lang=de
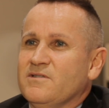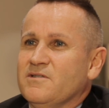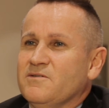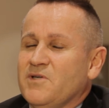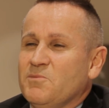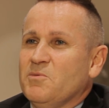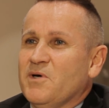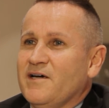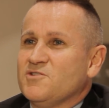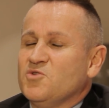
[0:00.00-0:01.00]
Äh, wir haben ja
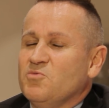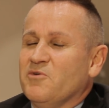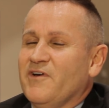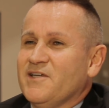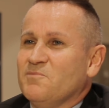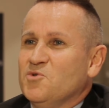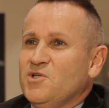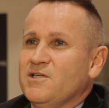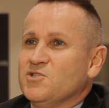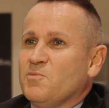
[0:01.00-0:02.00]
bereits schon über weitere
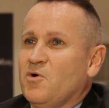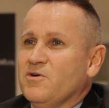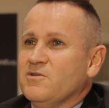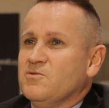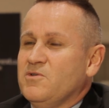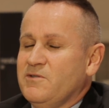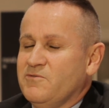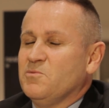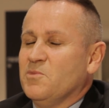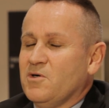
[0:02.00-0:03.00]
Module gesprochen und die
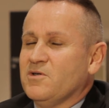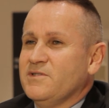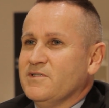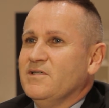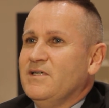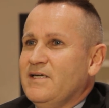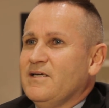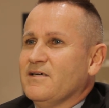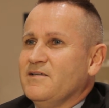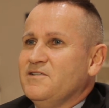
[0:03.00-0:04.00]
wird man auch hier
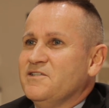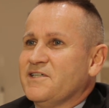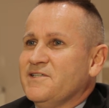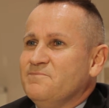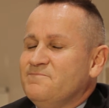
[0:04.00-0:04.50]
gerne integrieren.